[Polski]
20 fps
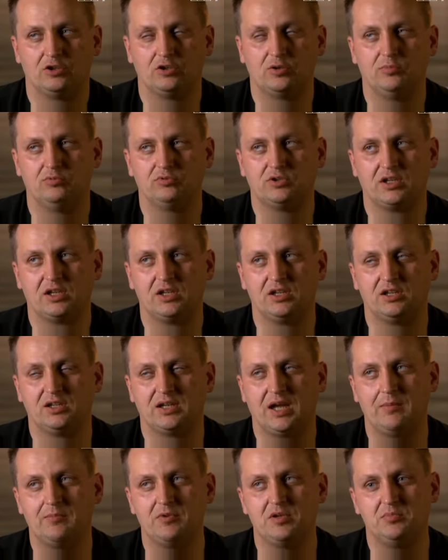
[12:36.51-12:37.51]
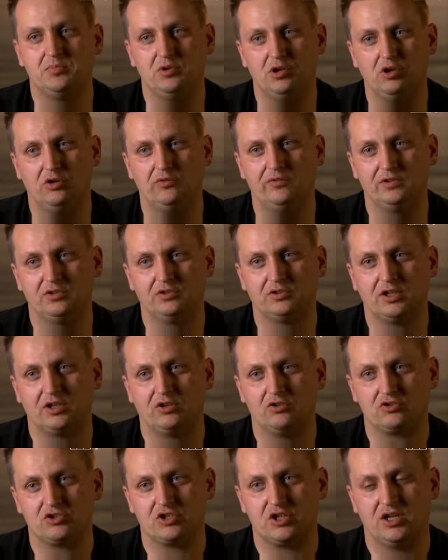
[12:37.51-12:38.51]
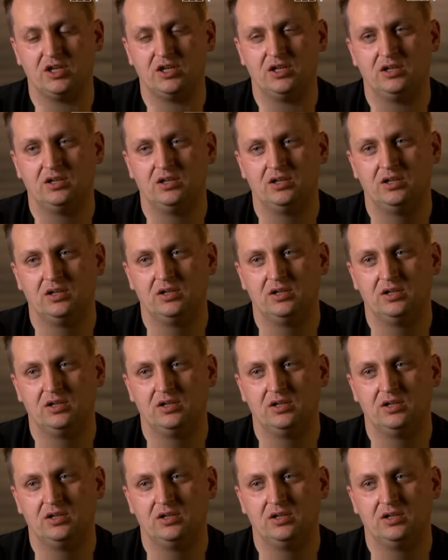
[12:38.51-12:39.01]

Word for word: to był taki kamień milowy do tego, że